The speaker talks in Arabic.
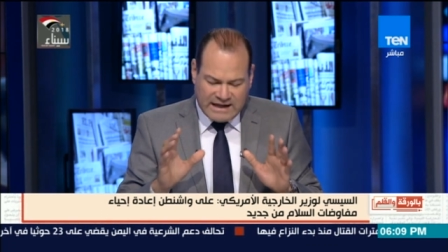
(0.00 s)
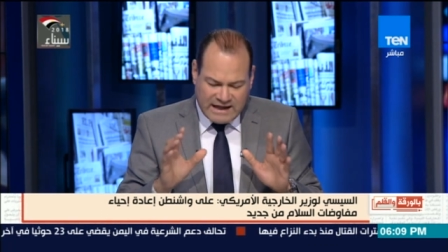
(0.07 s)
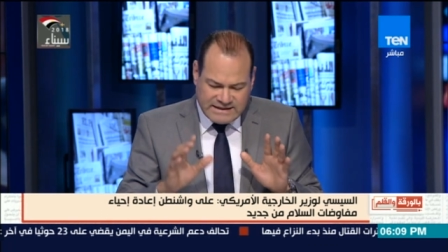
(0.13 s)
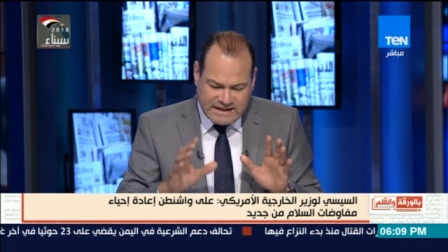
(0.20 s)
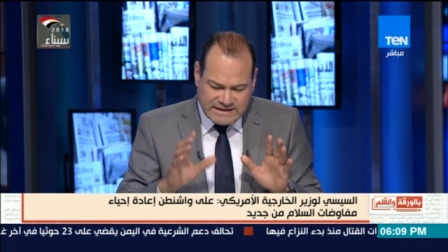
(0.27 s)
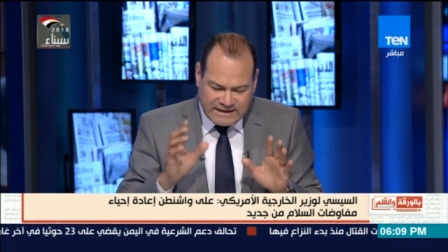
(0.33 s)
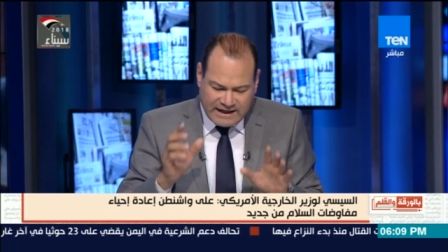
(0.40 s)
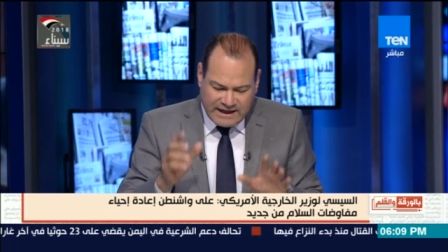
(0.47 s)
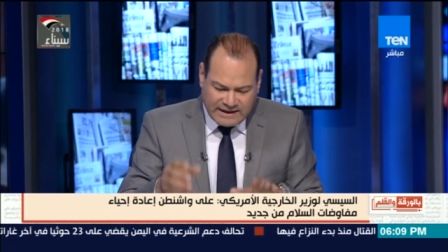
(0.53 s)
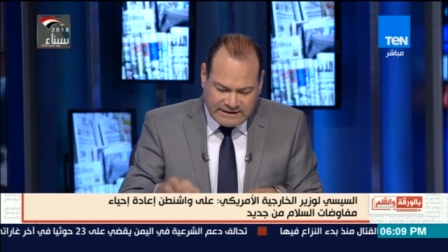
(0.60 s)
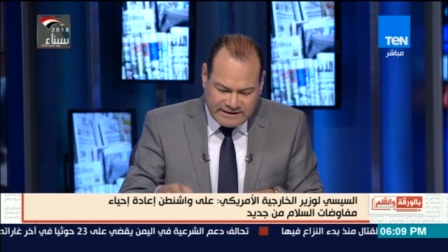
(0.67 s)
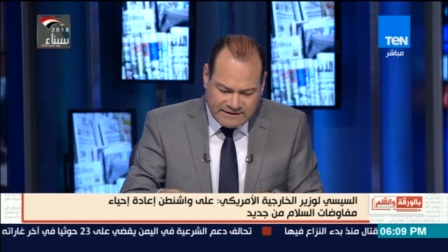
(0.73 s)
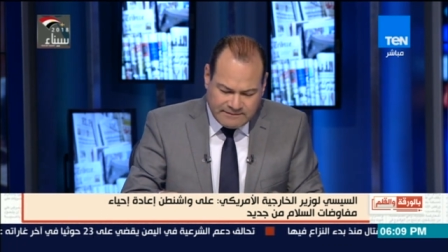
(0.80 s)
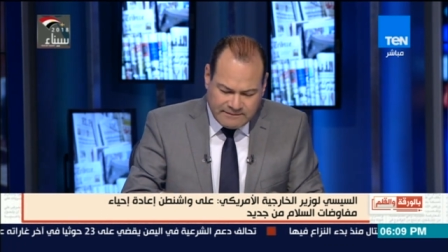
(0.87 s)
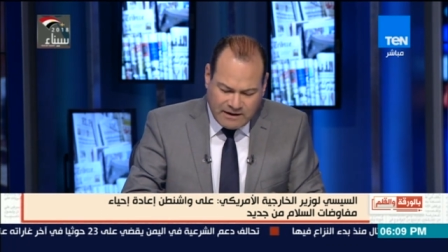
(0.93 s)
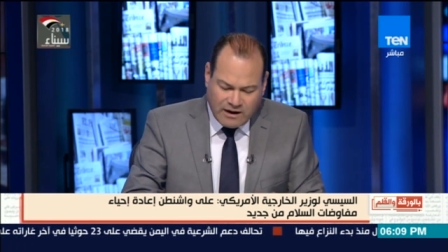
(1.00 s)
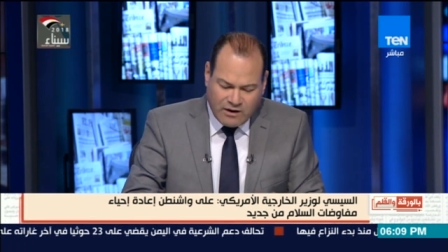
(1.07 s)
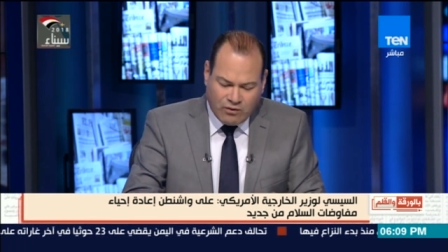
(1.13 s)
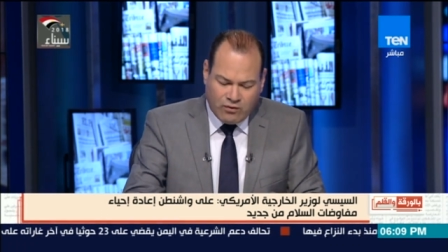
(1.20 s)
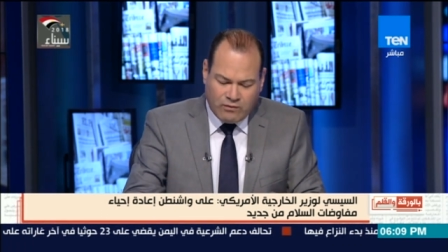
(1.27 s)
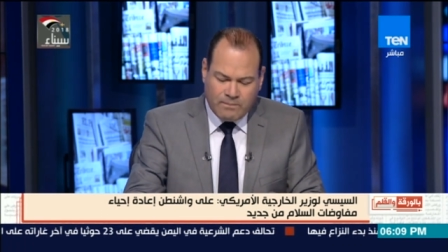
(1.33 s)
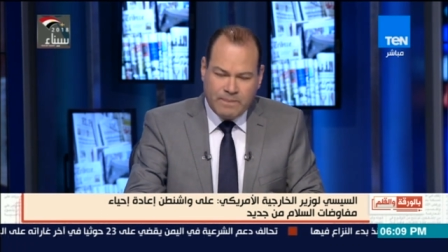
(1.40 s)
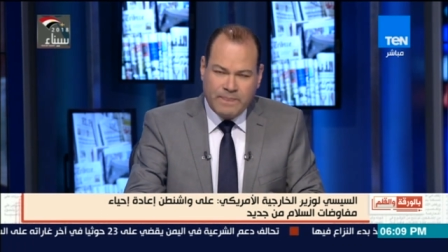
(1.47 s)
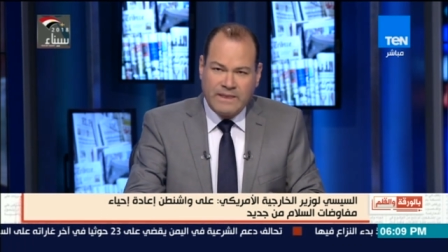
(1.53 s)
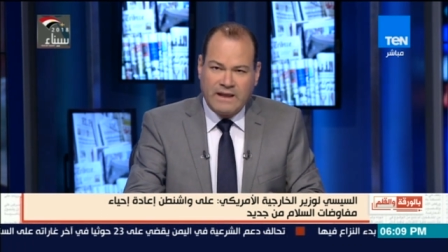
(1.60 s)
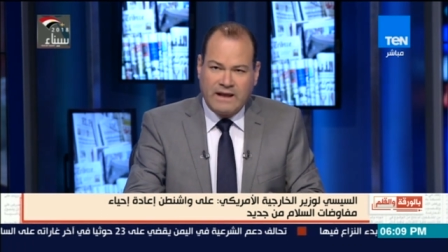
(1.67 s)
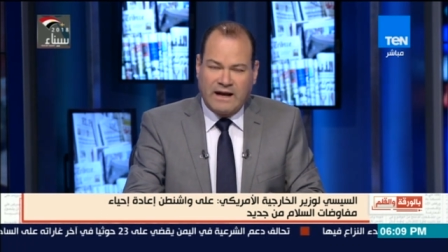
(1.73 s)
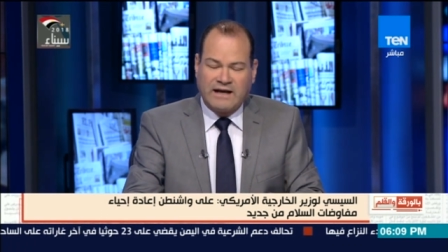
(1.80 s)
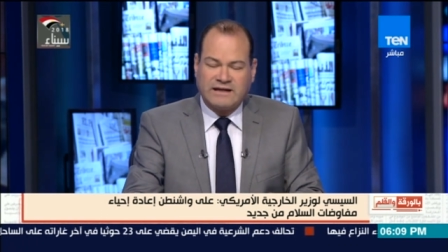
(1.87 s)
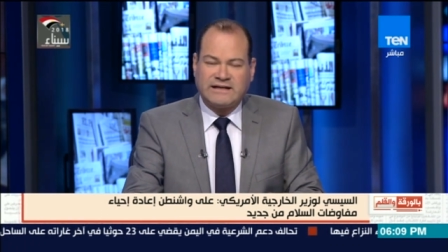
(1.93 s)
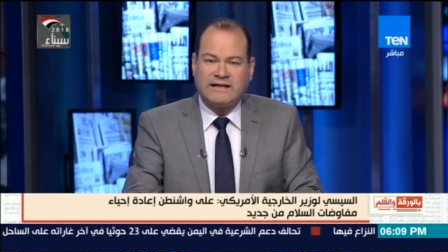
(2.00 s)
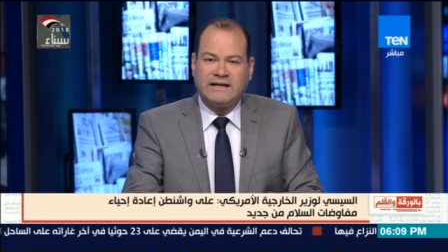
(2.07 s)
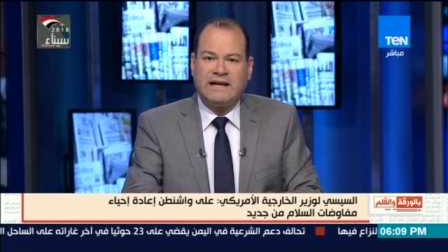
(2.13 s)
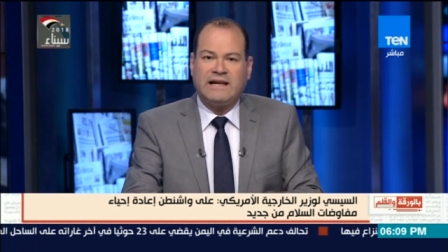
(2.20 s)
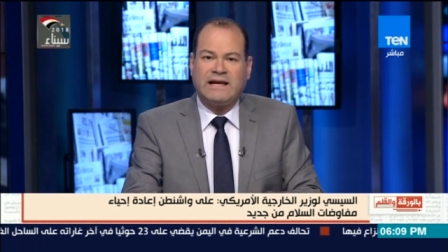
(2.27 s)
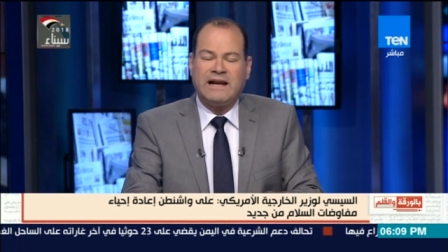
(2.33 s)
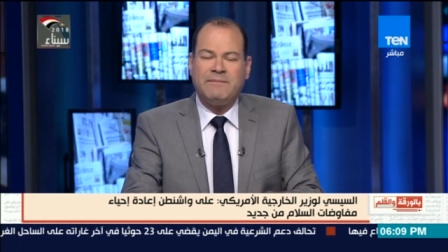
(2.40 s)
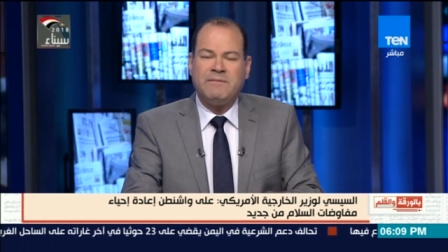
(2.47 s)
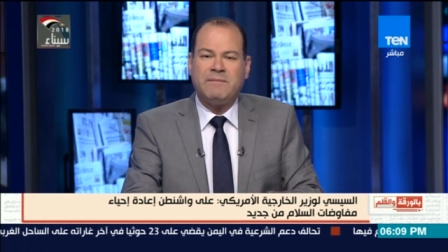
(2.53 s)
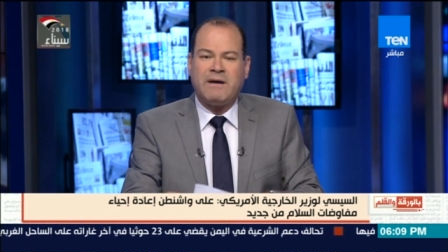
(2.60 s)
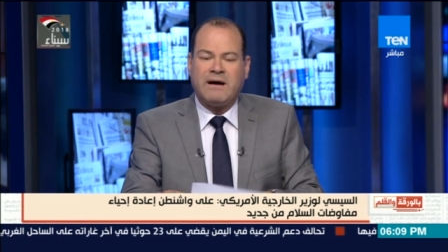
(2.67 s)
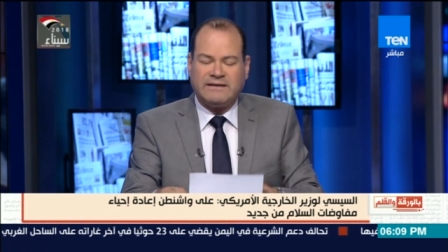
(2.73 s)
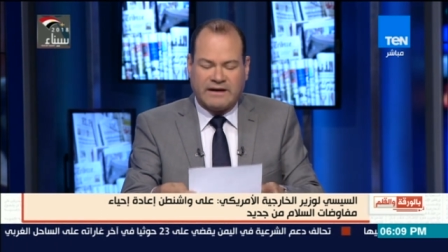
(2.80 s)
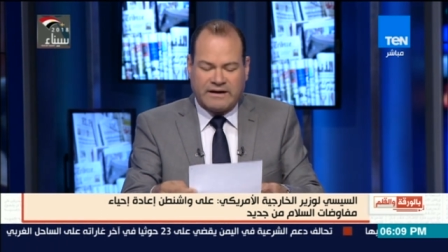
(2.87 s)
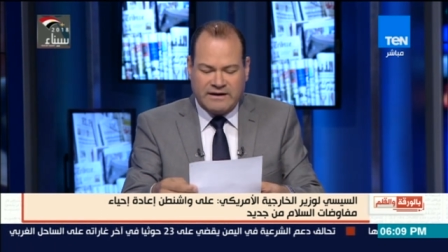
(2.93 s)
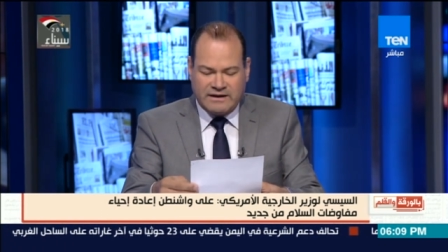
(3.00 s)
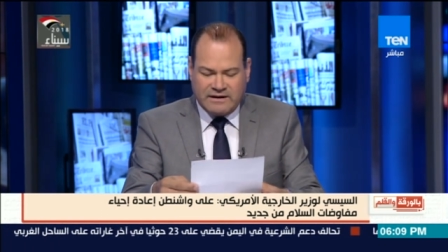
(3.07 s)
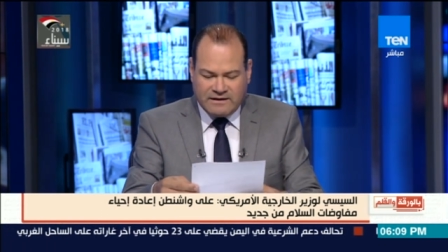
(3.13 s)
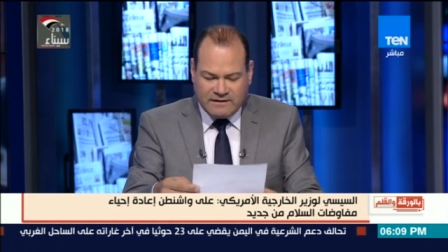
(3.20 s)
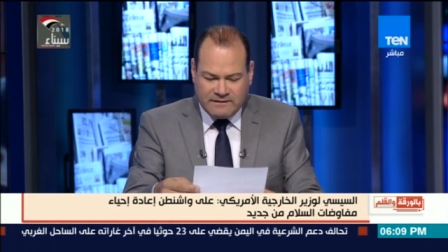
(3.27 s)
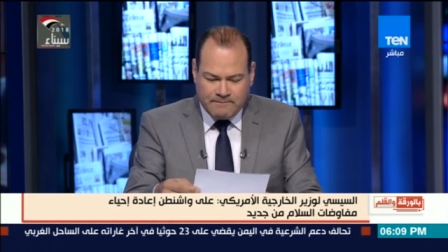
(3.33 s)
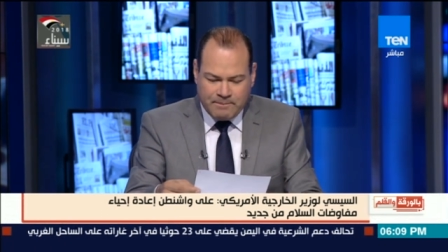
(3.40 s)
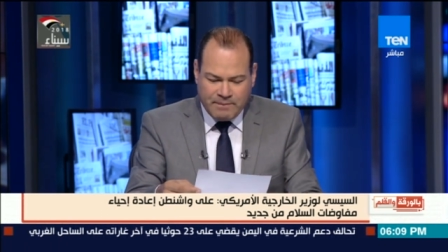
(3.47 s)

على أساس الآتي أهو عشان الكلام يبقى دقيق